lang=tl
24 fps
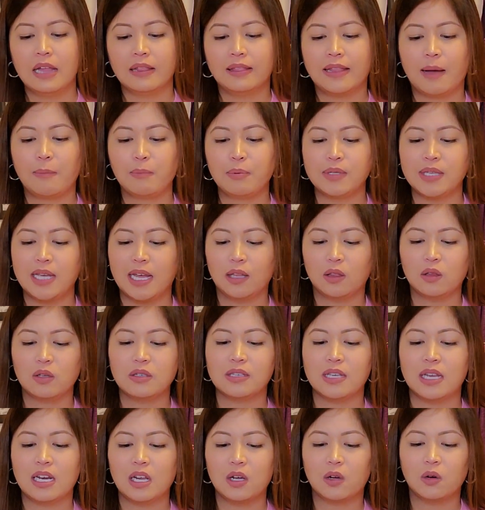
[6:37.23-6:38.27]
Tapos, eto
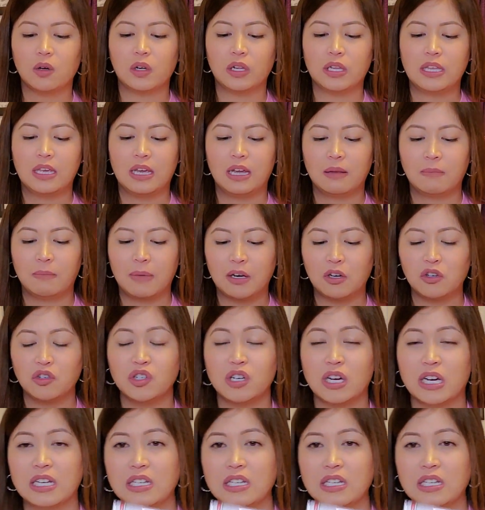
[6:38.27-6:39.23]
sa likod yan, meron siyang